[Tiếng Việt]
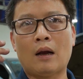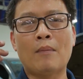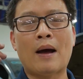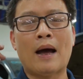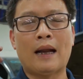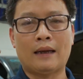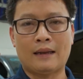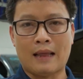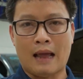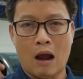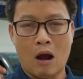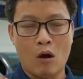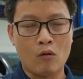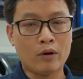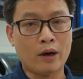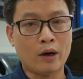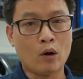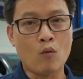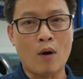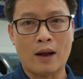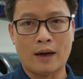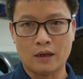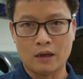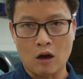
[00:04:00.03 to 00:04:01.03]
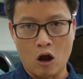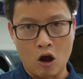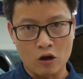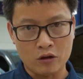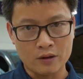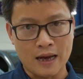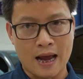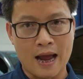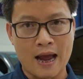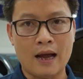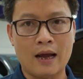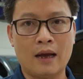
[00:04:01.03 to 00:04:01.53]
các bạn tháo cái quạt
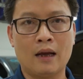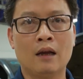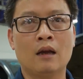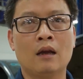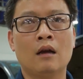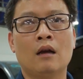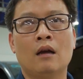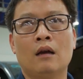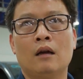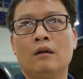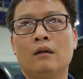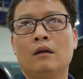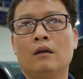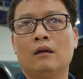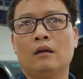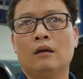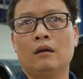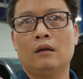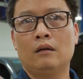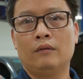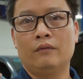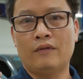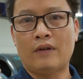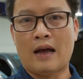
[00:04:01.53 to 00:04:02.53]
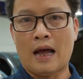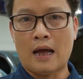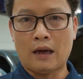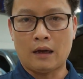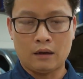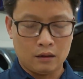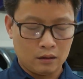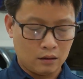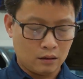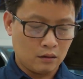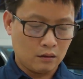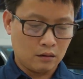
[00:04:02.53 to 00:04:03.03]
gió ra
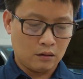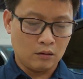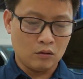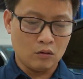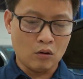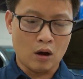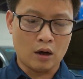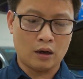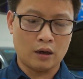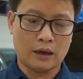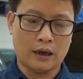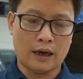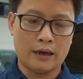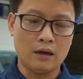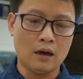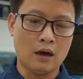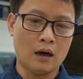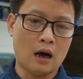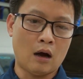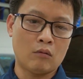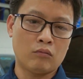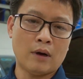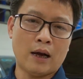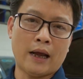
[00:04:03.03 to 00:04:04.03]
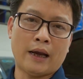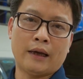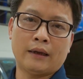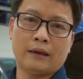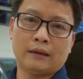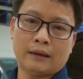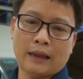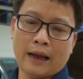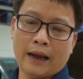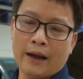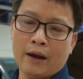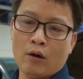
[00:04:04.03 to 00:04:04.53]
và luồn cái đường ống này
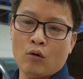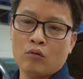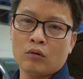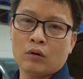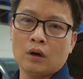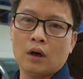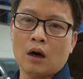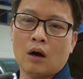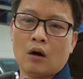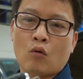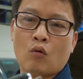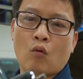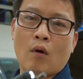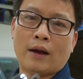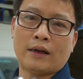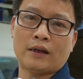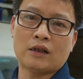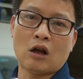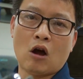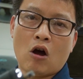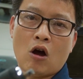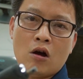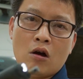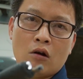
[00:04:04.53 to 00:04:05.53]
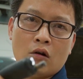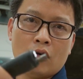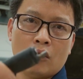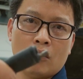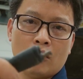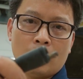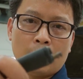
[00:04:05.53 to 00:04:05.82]
theo đường quạt gió,